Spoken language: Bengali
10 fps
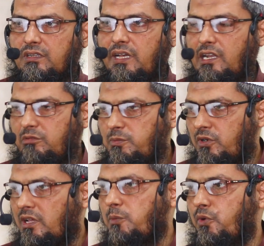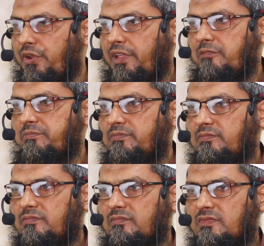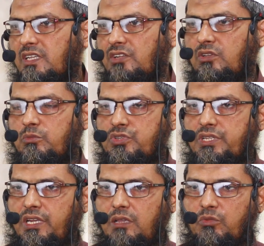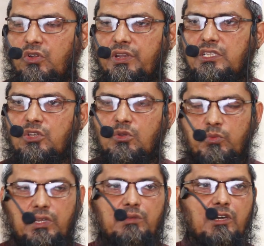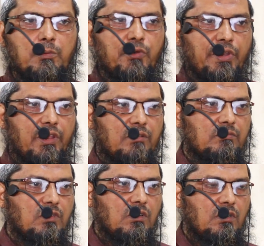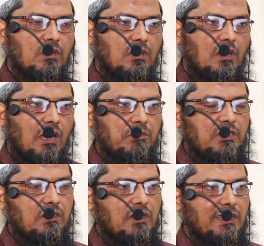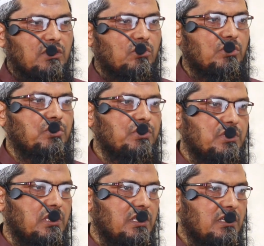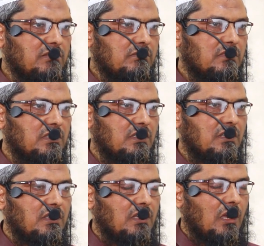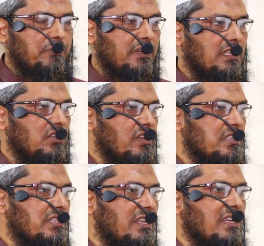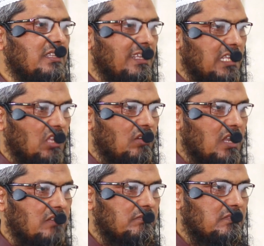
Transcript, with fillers: কালেমা পড়ার পরে একজন মুসলিম ঘরে জন্ম নেওয়ার পরে আমাদের দায়িত্বই হচ্ছে আপনার কি করা সালাত আদায় করা